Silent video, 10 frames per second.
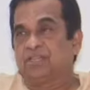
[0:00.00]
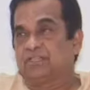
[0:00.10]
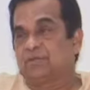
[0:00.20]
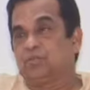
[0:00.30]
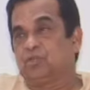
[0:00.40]

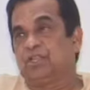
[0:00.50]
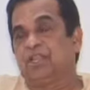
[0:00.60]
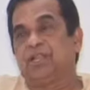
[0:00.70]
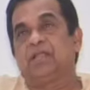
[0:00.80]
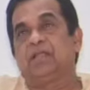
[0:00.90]
సత్యమూర్తి
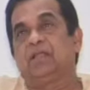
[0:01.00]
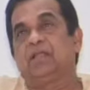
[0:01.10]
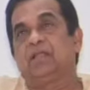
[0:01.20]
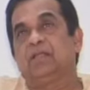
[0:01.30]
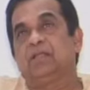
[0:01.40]
అని
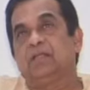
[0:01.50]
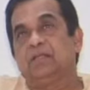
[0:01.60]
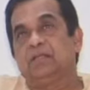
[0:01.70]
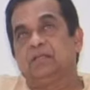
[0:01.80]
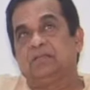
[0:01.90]

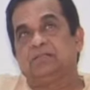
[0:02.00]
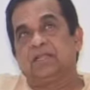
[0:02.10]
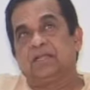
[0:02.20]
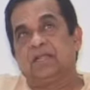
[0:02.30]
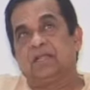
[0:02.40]

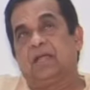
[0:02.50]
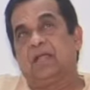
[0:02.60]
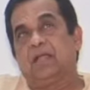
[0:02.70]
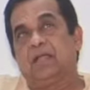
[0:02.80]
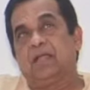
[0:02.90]
జనరల్గా
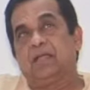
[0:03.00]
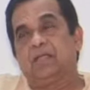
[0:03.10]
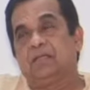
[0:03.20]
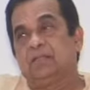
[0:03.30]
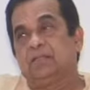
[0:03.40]

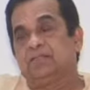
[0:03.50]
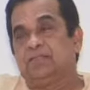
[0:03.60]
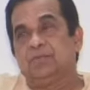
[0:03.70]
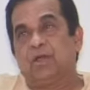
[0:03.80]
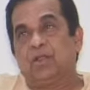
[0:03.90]

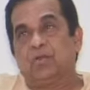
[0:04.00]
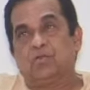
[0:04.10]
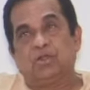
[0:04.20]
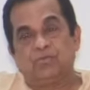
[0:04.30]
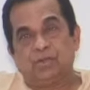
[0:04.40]
సినిమాలో
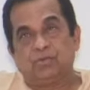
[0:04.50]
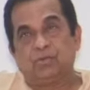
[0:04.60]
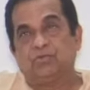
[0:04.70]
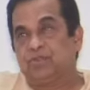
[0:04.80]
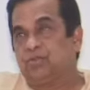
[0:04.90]
కొన్ని
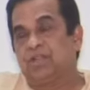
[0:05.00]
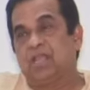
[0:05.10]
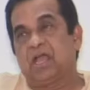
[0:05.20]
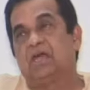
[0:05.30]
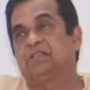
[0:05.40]
విలువలు విలువలే
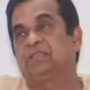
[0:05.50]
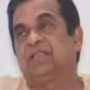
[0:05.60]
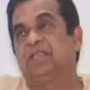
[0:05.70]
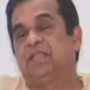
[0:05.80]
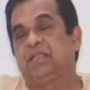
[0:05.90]
ఆస్తి
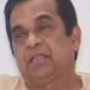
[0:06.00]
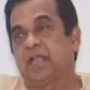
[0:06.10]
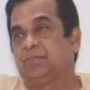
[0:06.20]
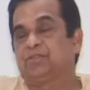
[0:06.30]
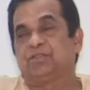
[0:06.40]
అని
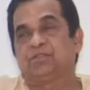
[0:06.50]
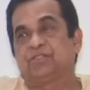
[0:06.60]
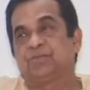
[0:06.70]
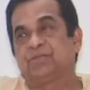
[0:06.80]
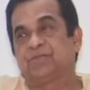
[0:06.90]
క్యాప్షన్తో
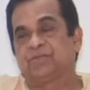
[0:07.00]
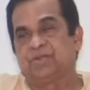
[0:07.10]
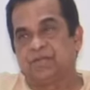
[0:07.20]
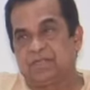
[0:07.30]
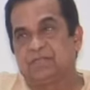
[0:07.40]

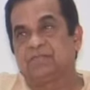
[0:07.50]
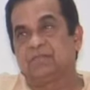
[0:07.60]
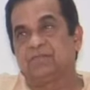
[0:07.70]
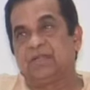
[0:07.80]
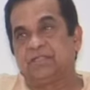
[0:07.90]
చేసినటువంటి
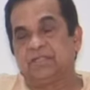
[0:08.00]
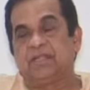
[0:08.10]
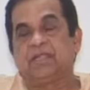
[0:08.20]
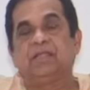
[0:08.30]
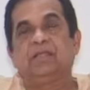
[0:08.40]
సినిమా
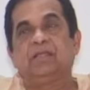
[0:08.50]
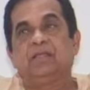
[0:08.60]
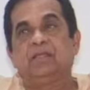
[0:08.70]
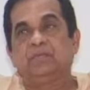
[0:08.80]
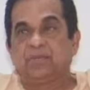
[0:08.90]
ఇదని
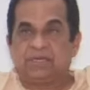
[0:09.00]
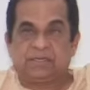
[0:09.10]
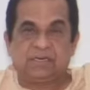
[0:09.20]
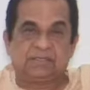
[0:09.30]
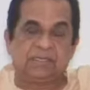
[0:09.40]

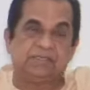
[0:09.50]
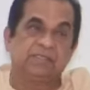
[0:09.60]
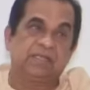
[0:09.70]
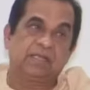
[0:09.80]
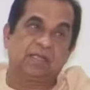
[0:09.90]
మనందరికీ
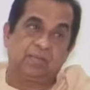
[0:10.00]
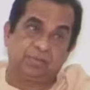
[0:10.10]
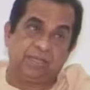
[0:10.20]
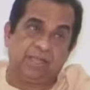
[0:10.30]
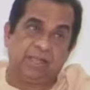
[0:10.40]
తెలిసిందే
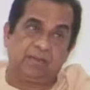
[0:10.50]
కాకపోతే